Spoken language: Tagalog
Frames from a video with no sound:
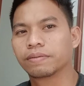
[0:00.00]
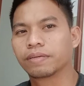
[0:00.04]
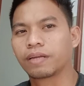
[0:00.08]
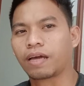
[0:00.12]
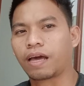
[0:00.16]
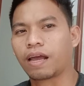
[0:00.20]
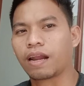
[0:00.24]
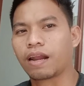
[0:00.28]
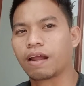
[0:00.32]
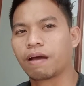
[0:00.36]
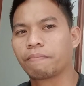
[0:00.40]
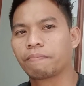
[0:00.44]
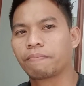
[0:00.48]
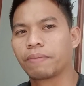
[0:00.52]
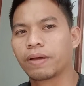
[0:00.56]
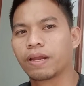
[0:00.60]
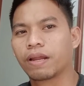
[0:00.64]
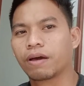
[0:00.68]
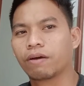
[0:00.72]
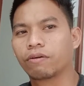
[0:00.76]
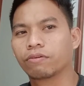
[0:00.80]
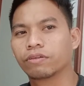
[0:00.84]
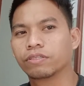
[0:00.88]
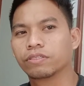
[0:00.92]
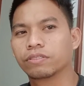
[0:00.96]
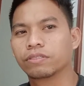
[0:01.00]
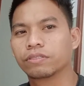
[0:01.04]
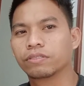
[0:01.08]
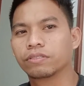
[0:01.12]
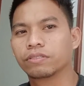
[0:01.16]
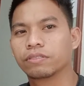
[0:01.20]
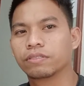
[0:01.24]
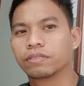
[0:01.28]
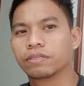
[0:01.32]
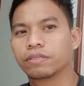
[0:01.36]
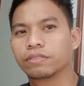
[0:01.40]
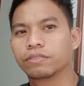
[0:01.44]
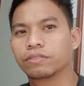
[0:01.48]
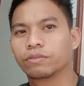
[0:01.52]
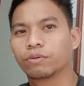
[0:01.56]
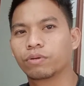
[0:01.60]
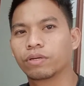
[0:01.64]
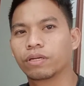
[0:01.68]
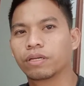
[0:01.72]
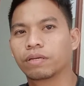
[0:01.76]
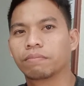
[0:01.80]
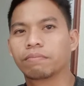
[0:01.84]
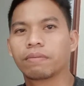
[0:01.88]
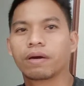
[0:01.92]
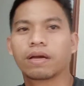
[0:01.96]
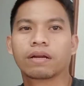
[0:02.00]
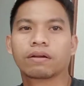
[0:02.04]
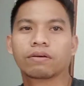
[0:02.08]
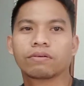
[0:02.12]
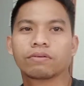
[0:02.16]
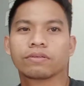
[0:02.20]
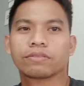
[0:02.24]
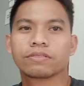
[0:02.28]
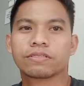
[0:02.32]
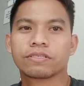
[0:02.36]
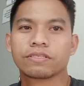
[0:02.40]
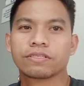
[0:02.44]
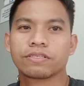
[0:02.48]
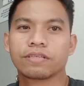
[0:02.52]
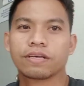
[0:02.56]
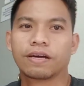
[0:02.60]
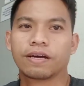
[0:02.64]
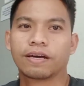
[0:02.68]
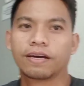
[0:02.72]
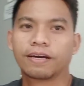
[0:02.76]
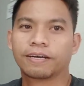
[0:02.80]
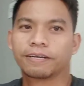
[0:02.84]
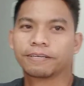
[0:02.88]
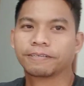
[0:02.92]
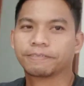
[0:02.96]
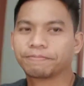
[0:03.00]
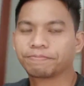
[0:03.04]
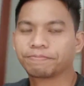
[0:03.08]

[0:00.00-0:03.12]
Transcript: nakaraang panahon during Marcos uh,